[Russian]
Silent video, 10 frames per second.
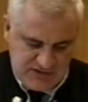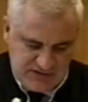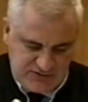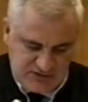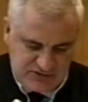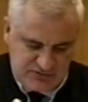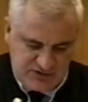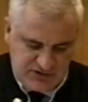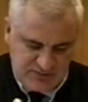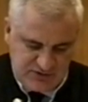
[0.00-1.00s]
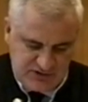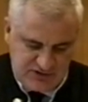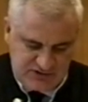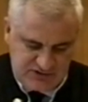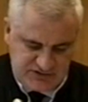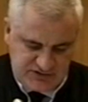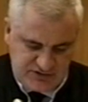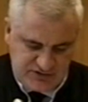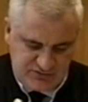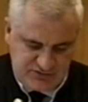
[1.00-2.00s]
На вторые сутки она потеряла сознание,
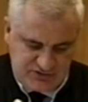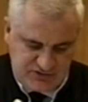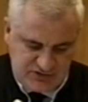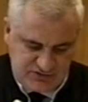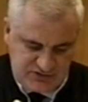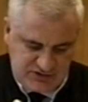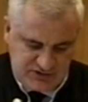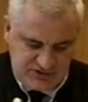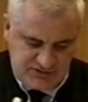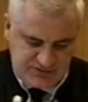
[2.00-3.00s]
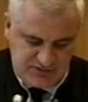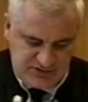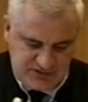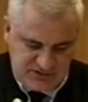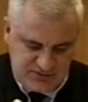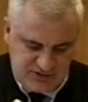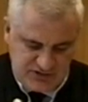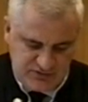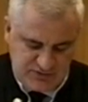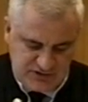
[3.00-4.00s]
очнулась, когда уже находилась в больнице.
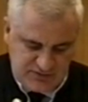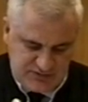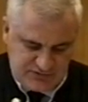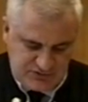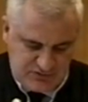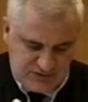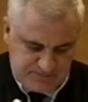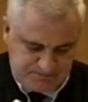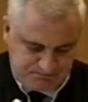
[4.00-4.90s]
Мать ее погибла в школе.